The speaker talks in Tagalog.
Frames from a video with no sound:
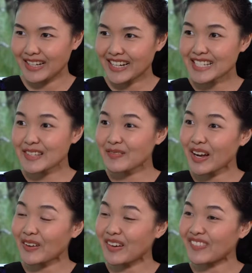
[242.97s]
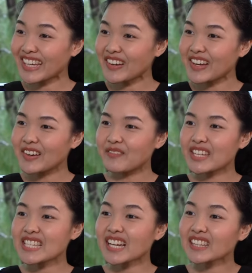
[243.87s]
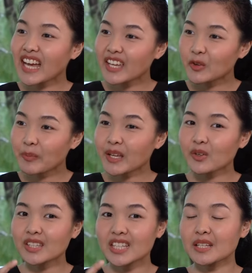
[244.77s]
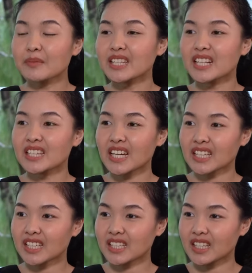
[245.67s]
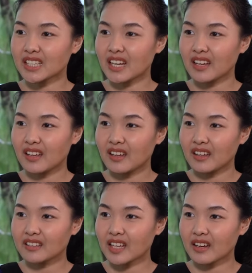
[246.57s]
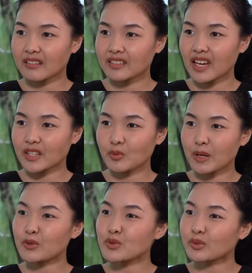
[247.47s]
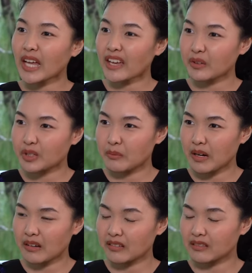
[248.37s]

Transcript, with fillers: Kasi baka mamaya may sakit tayo pero hindi naman nila nakikita na na, na ano malusog tayo, di ba?